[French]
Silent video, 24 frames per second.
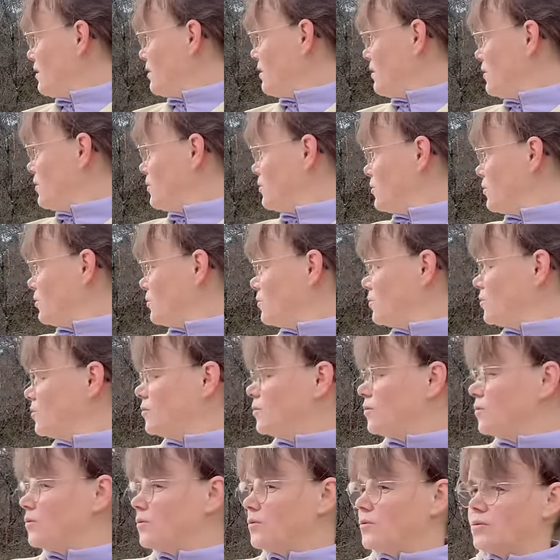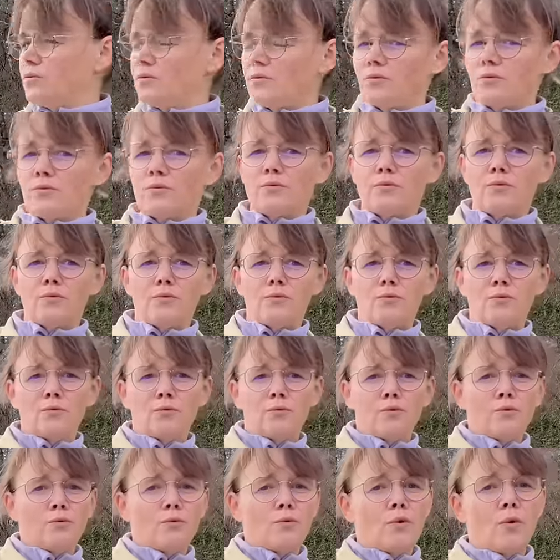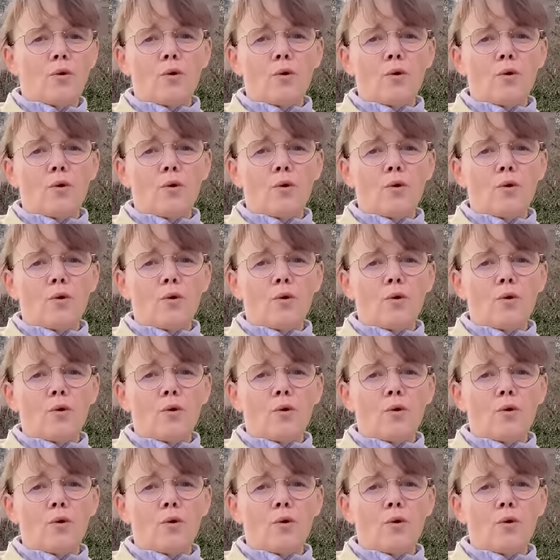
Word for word: en gros,